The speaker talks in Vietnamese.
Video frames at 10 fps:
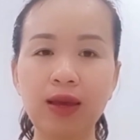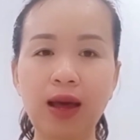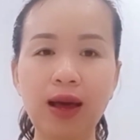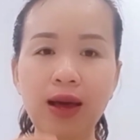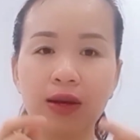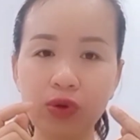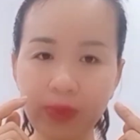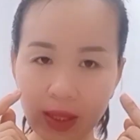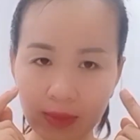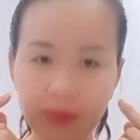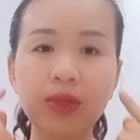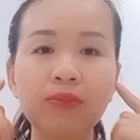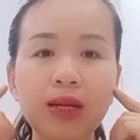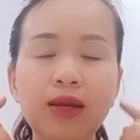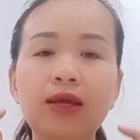à rồi mình
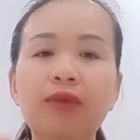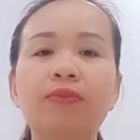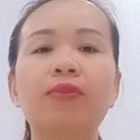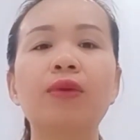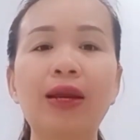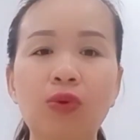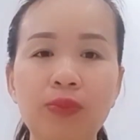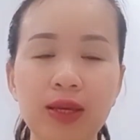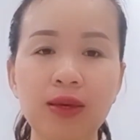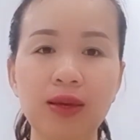mình bịt lên cái cái mặt của mình